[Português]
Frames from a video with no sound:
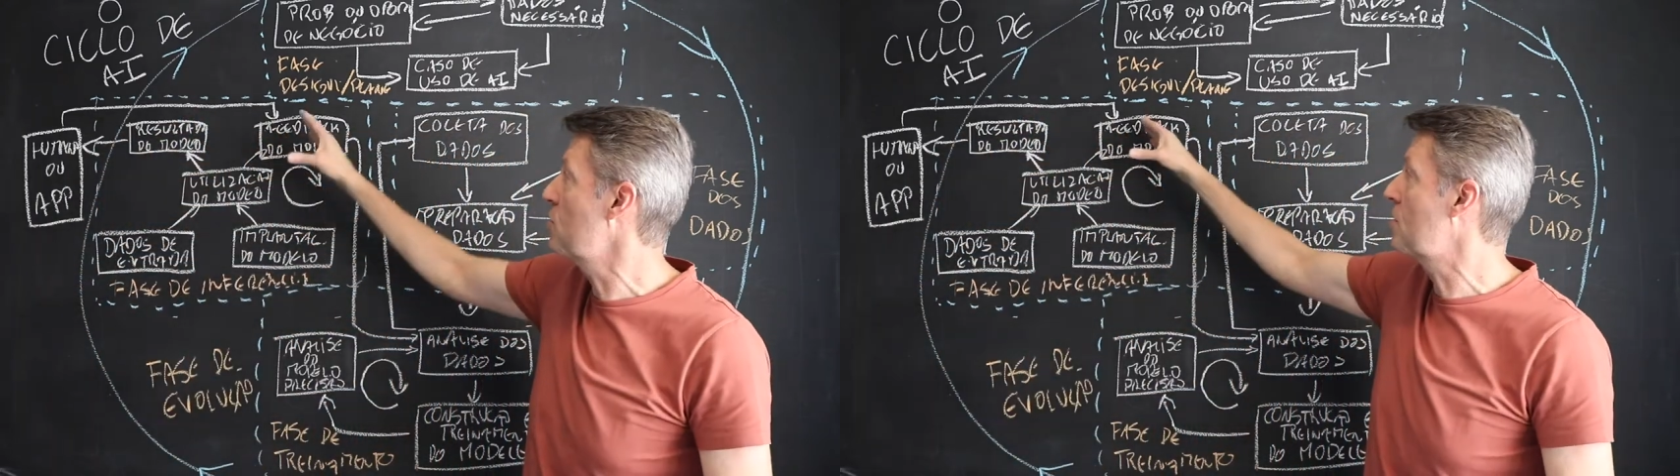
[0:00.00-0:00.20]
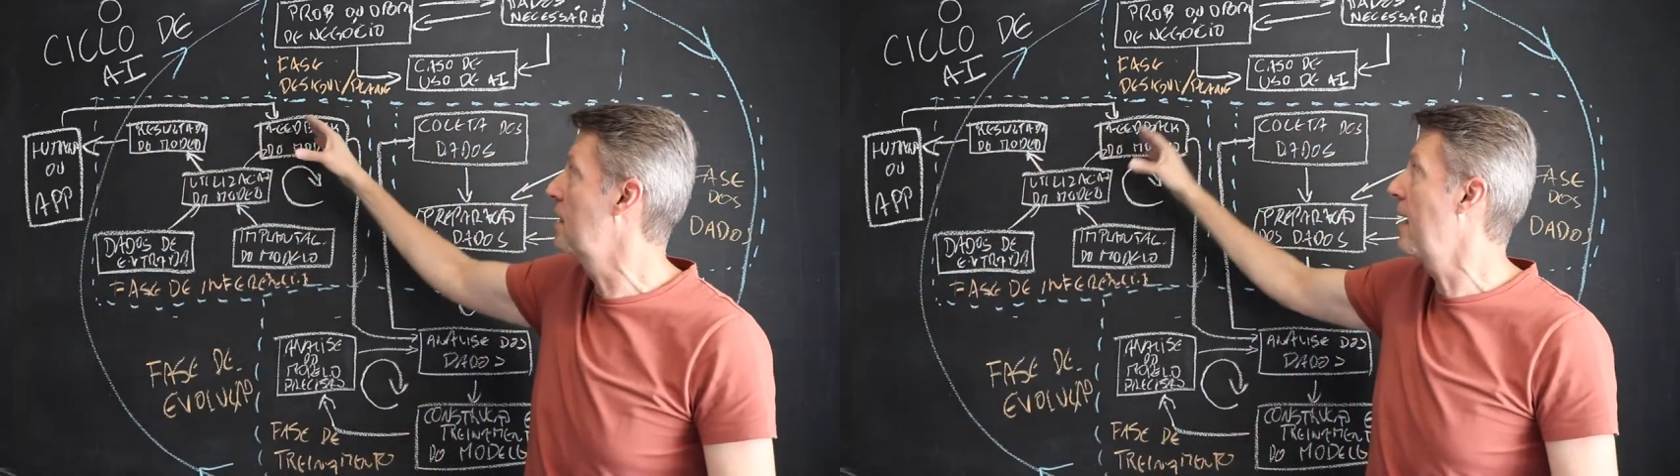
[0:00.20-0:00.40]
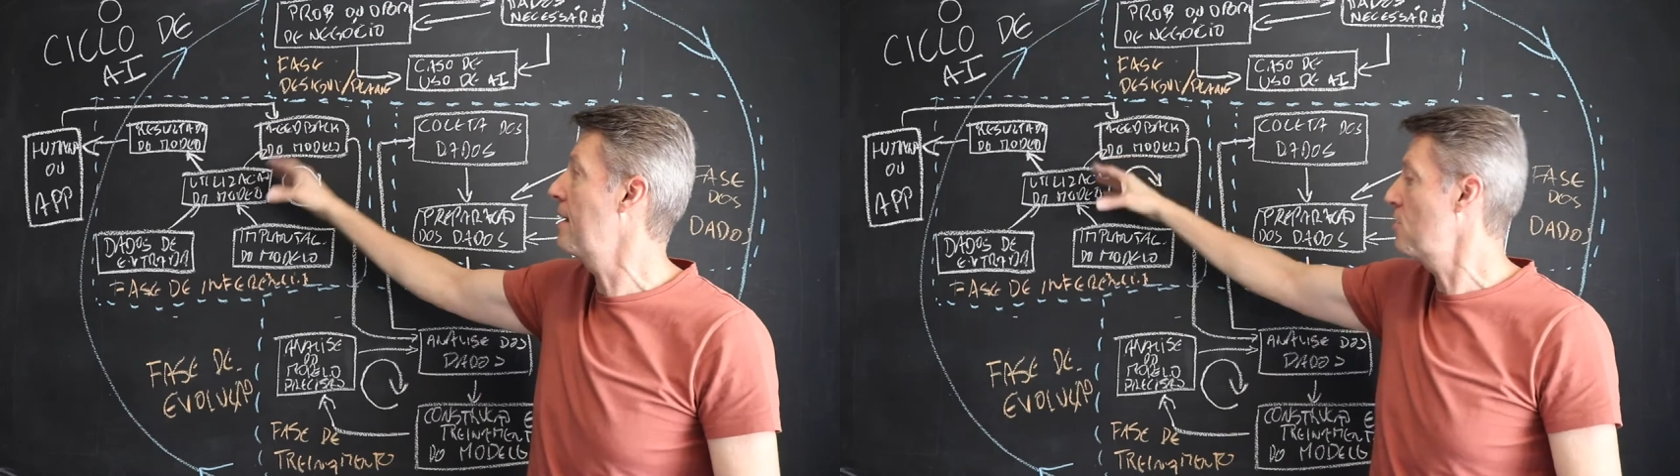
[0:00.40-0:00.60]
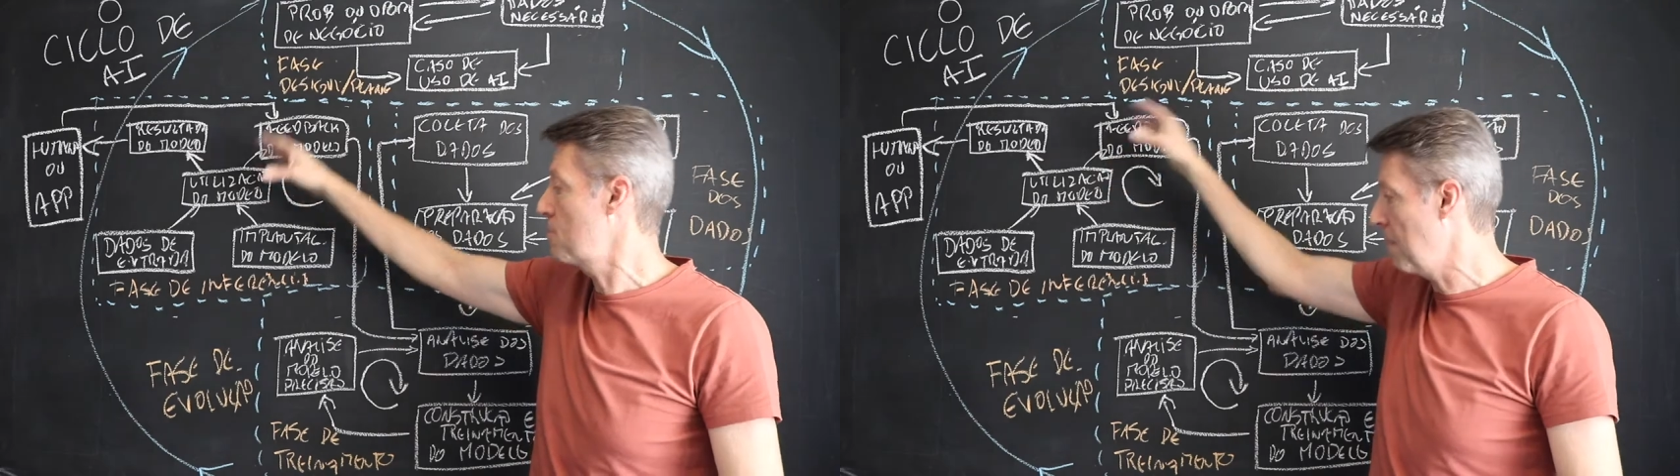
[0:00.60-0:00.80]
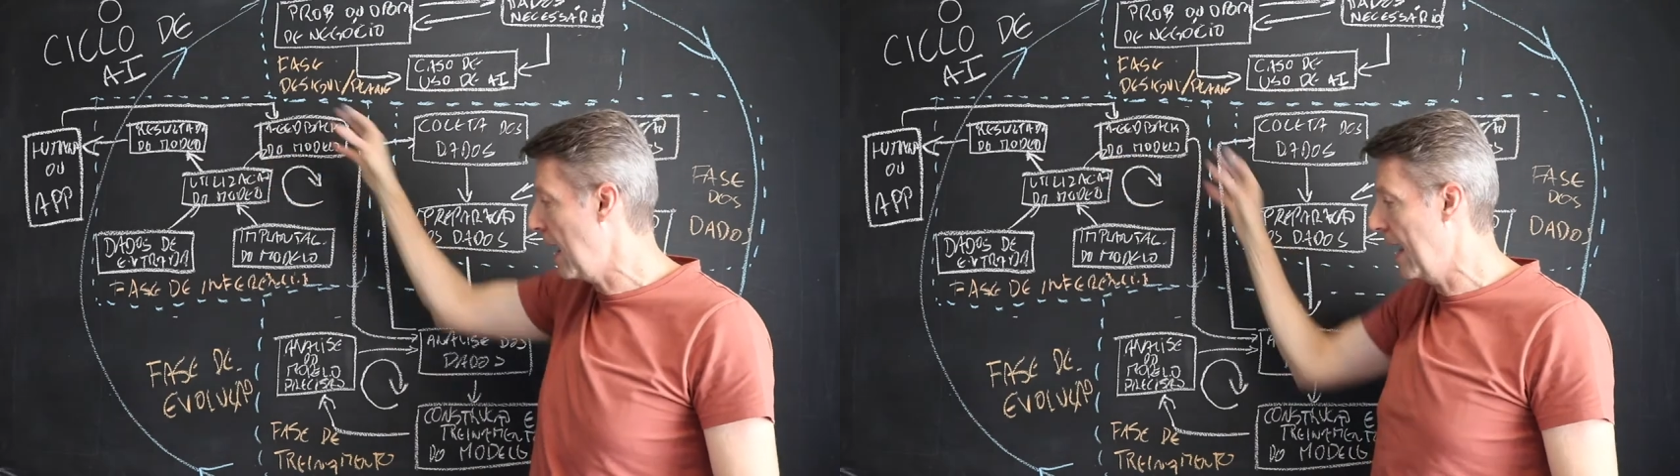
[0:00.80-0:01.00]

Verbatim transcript: dos clientes para